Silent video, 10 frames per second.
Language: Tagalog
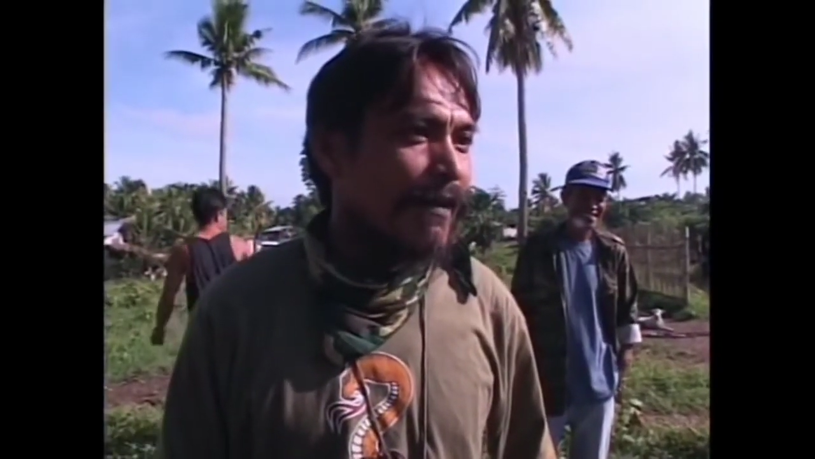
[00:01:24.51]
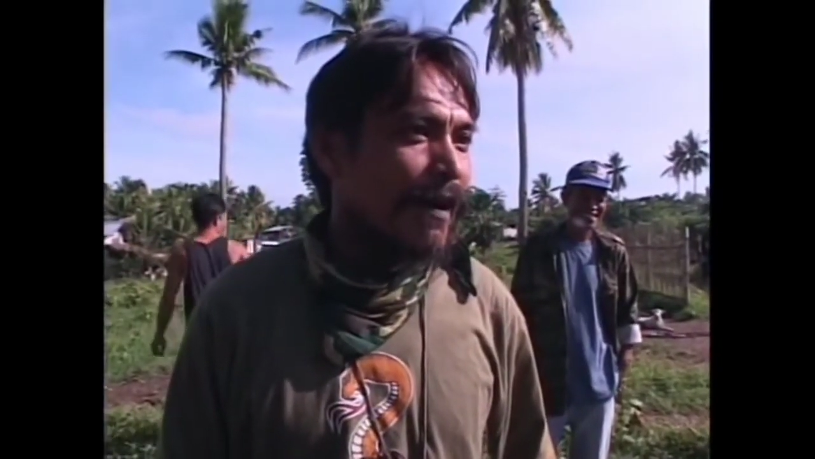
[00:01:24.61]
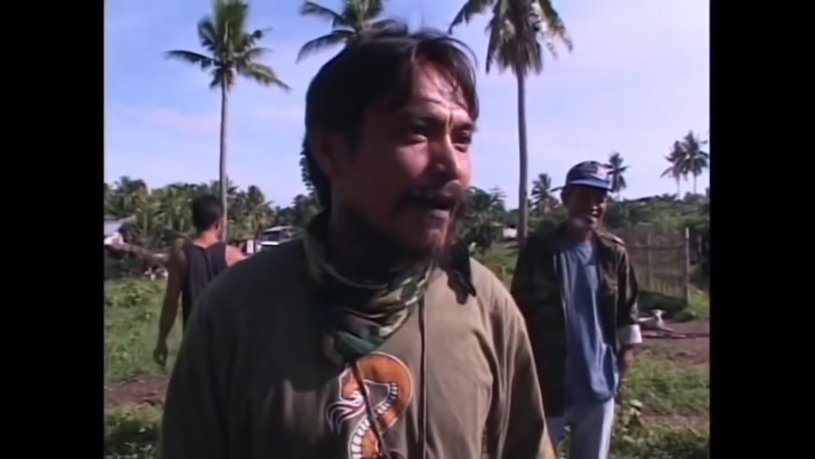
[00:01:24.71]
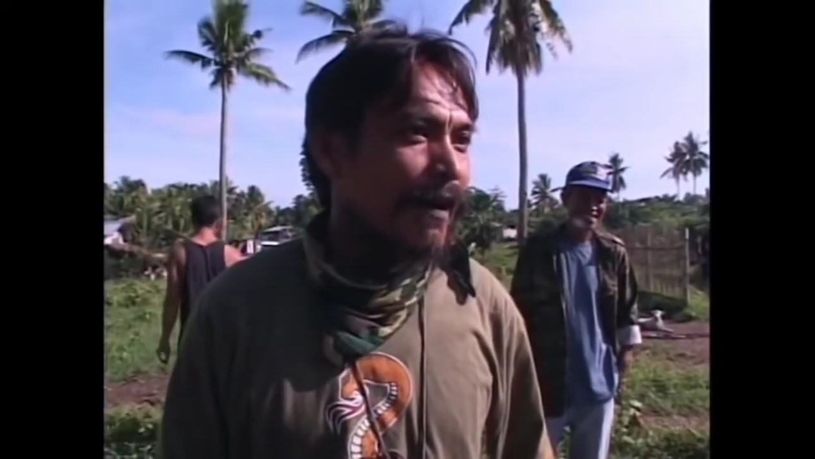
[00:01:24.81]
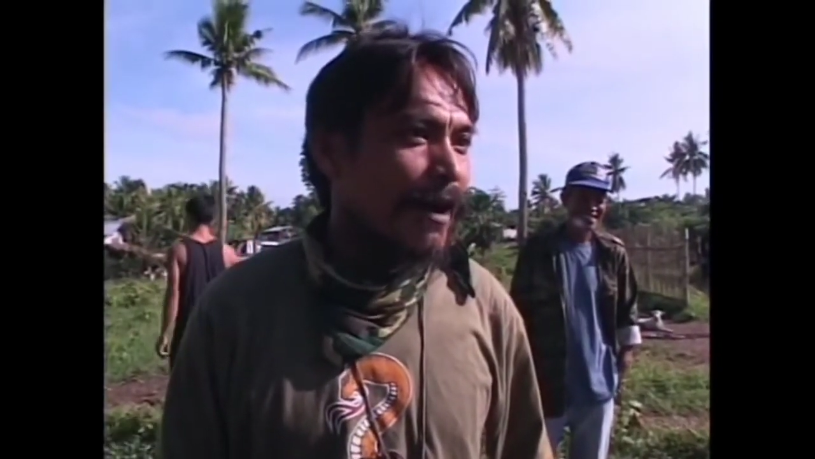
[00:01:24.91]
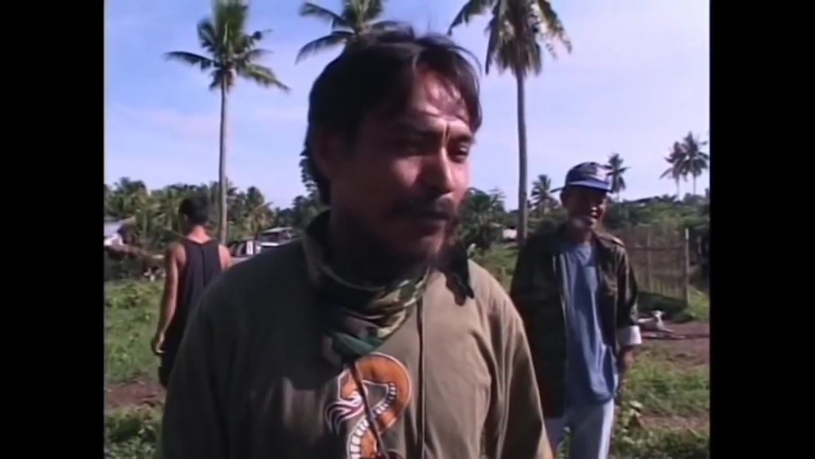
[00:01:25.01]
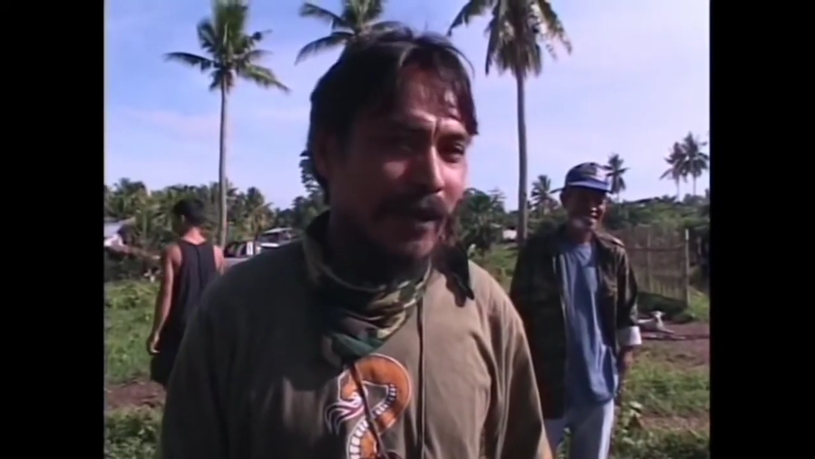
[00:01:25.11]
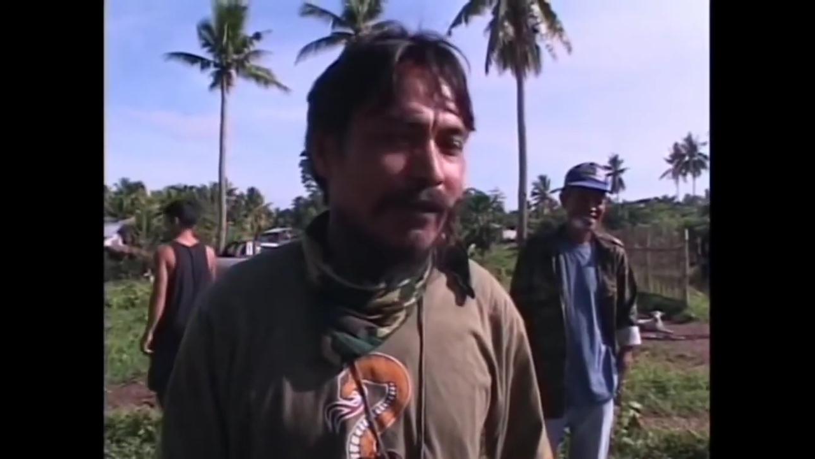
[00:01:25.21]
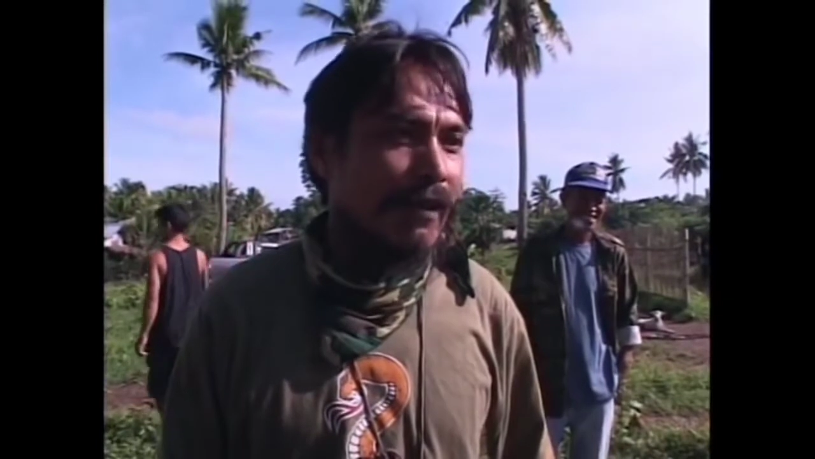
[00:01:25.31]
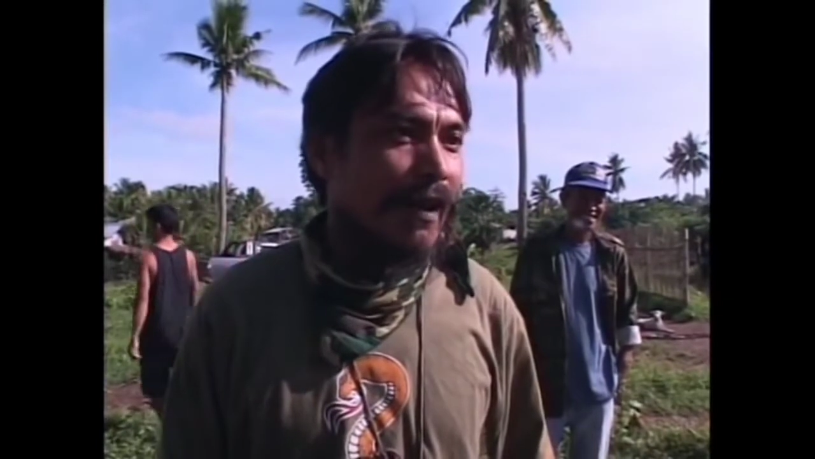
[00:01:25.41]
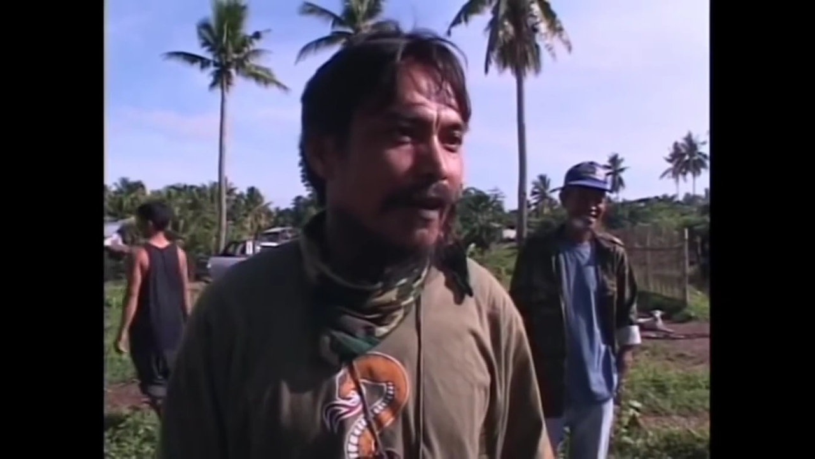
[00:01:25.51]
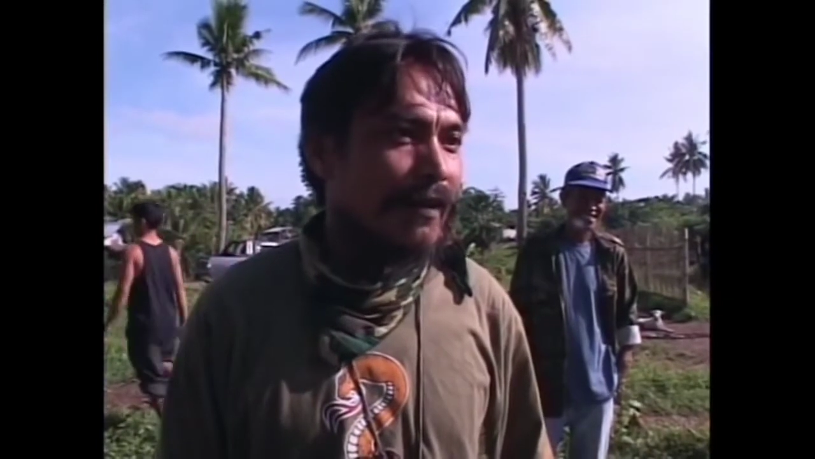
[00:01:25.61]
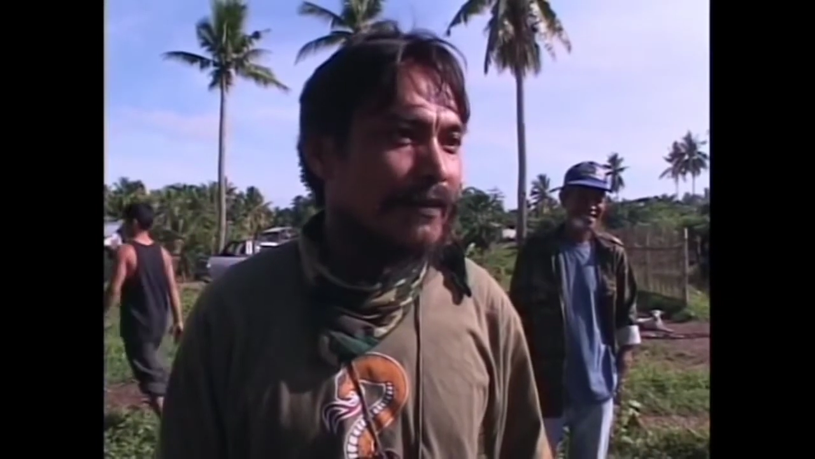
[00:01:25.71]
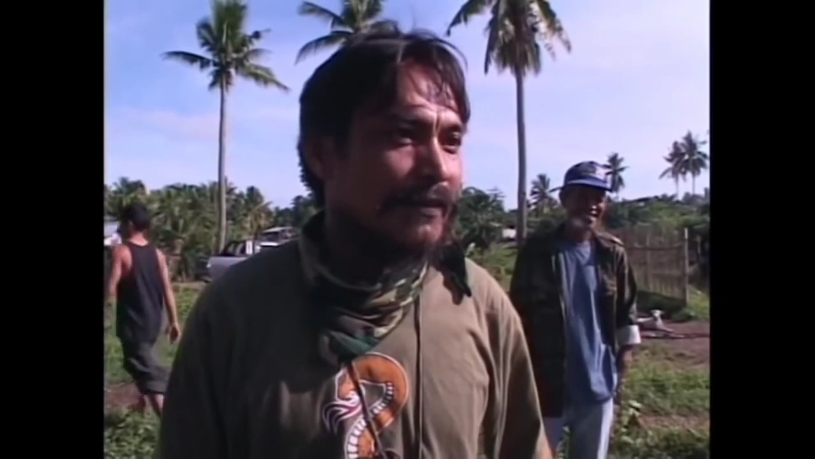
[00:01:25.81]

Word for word: tingga. Haponan, tingga.